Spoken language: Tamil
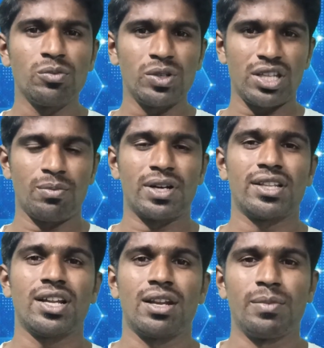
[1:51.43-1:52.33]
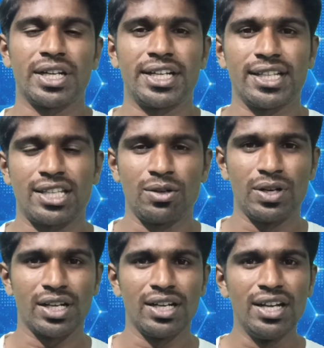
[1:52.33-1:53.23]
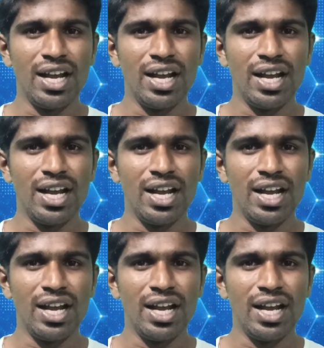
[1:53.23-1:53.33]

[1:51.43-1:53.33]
அனுமதியை மட்டும்தான் நம்மக்கிட்ட தருவாங்க